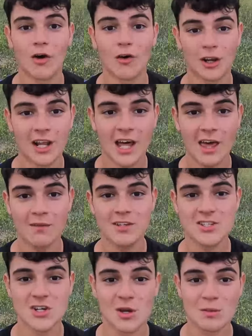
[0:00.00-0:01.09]
la jornada de
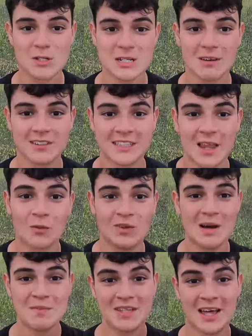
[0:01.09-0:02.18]
bicheo, hemos levantado
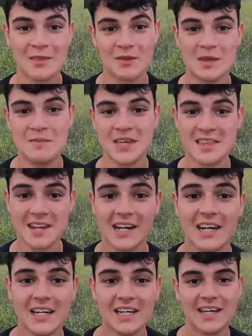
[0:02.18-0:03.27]
una pedazo de
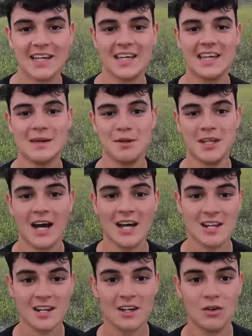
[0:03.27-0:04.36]
piedra y
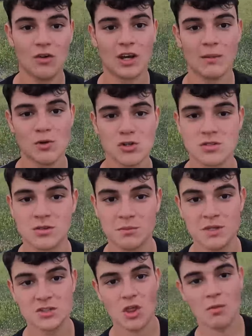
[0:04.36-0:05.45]
mirar lo que hemos
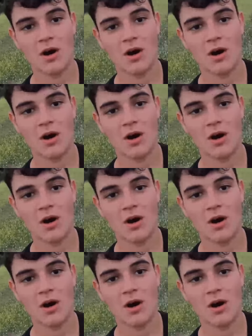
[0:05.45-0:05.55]
visto